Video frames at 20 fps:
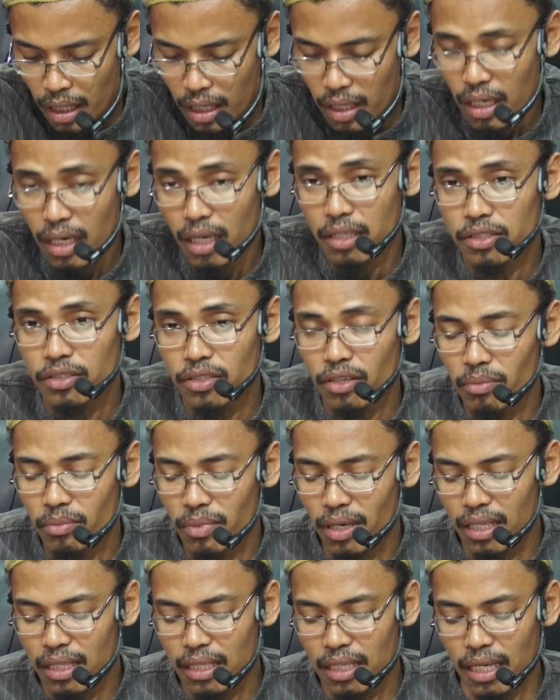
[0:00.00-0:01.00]
Al-Athram
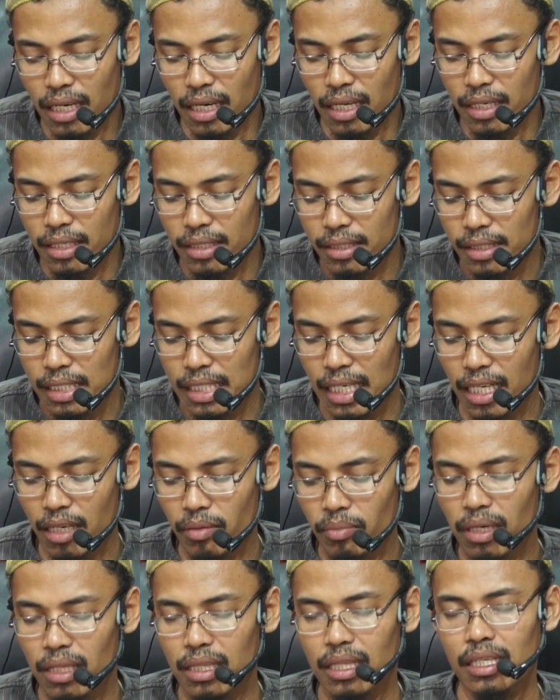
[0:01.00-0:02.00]
mengatakan, saya
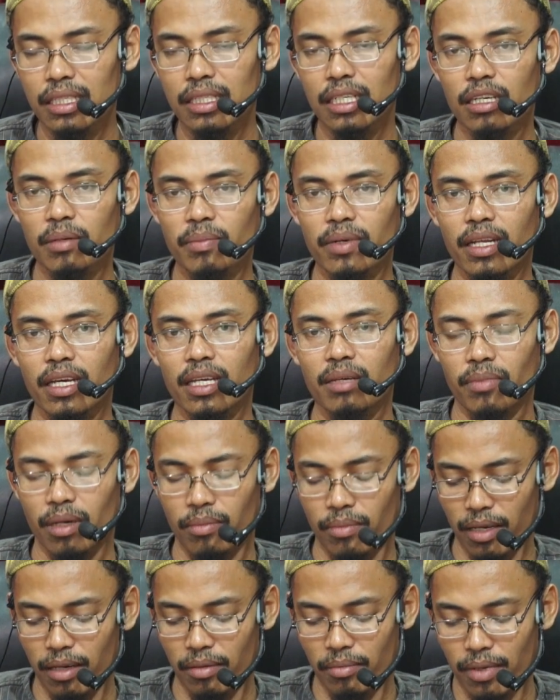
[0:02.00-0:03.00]
bertanya kepada
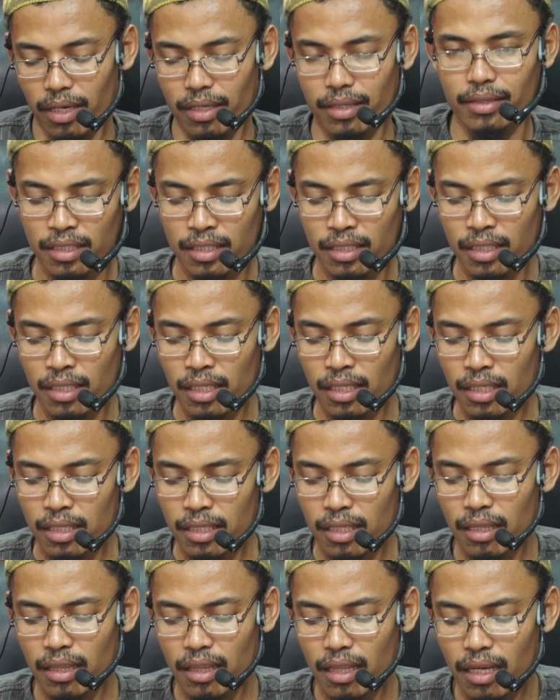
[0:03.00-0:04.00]
Imam Ahmad
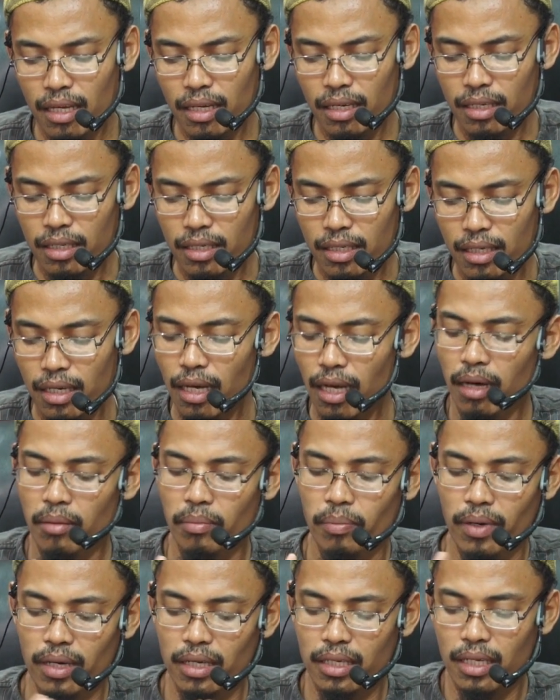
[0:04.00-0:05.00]
tentang
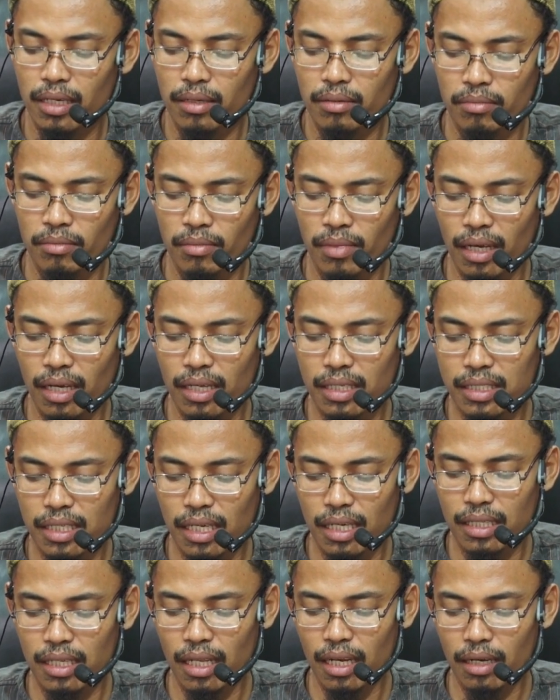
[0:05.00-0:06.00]
apa yang
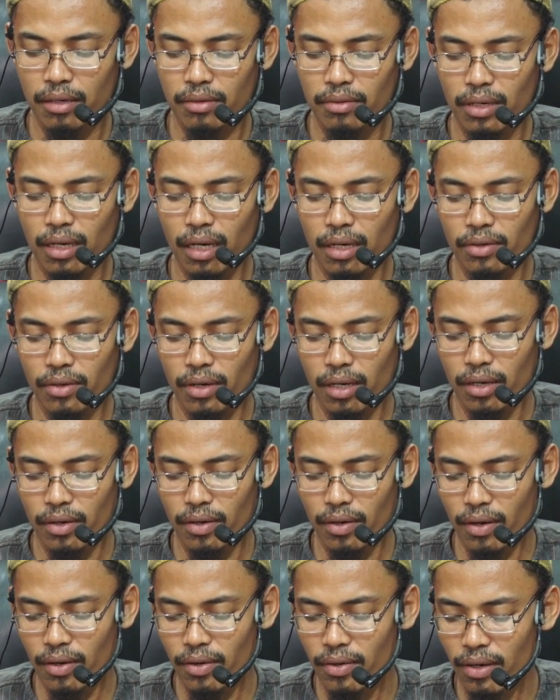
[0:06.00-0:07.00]
biasa dilakukan oleh
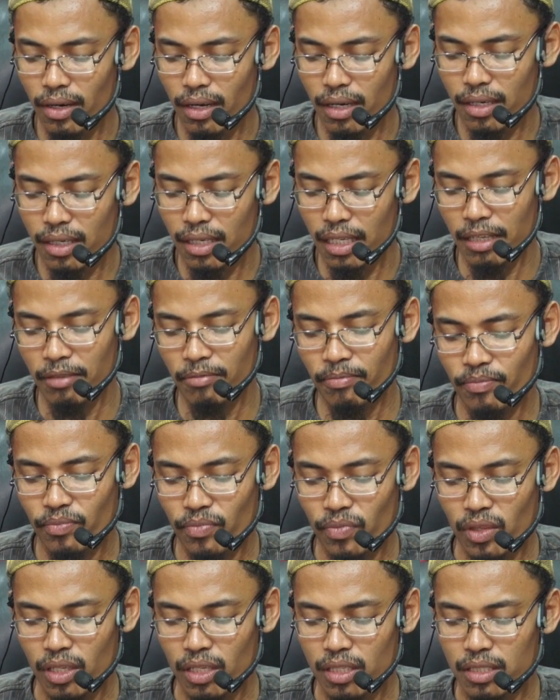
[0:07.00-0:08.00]
orang-orang ini.
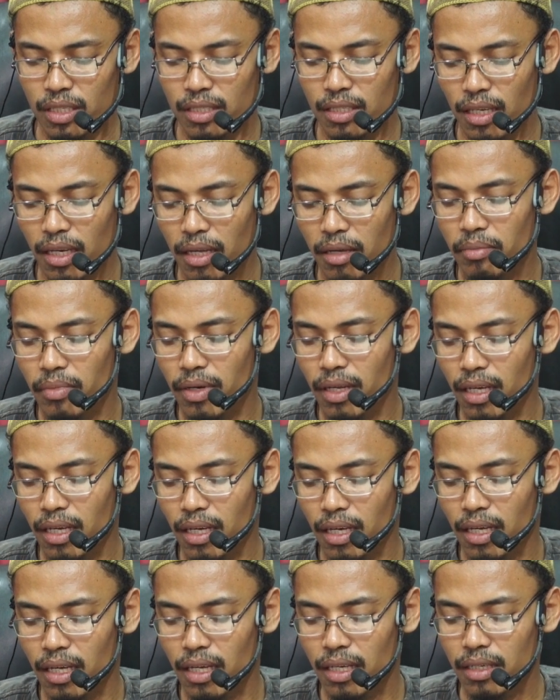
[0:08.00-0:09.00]
Setelah
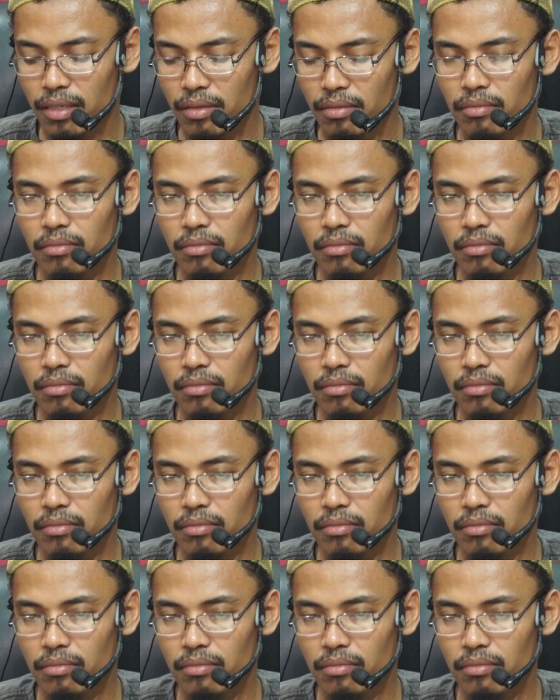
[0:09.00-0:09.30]
mereka